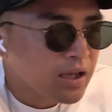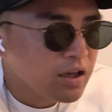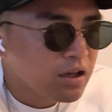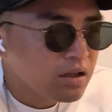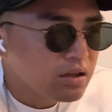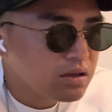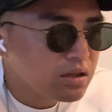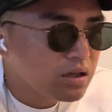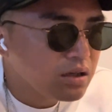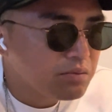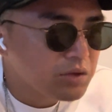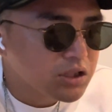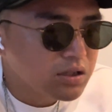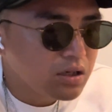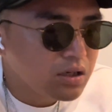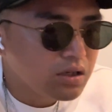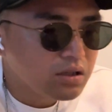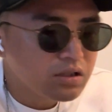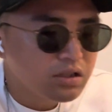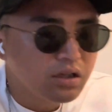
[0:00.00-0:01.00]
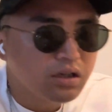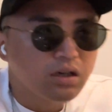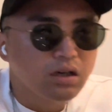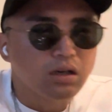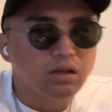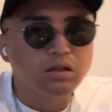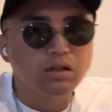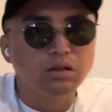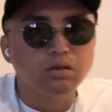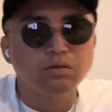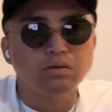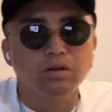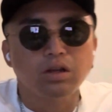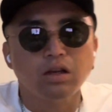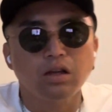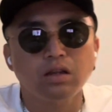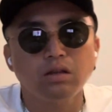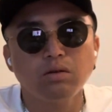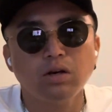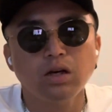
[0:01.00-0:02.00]
円で、まあ、せっかく来たからっていうので
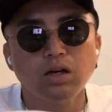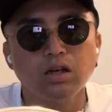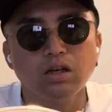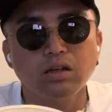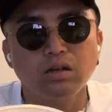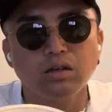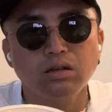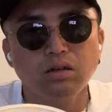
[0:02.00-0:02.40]
レッドカレー